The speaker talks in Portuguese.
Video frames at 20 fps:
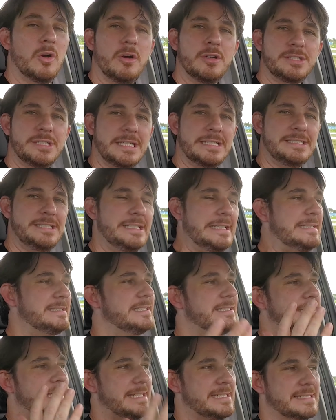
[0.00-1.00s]
Hoje é dia
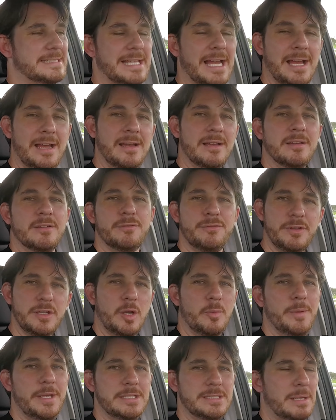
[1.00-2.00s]
de testar
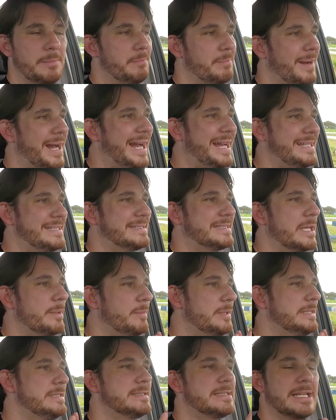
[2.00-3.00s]
finalmente a barra
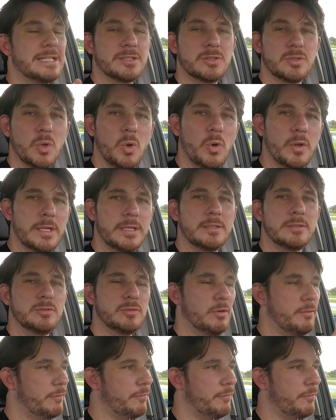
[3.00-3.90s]
estabilizadora no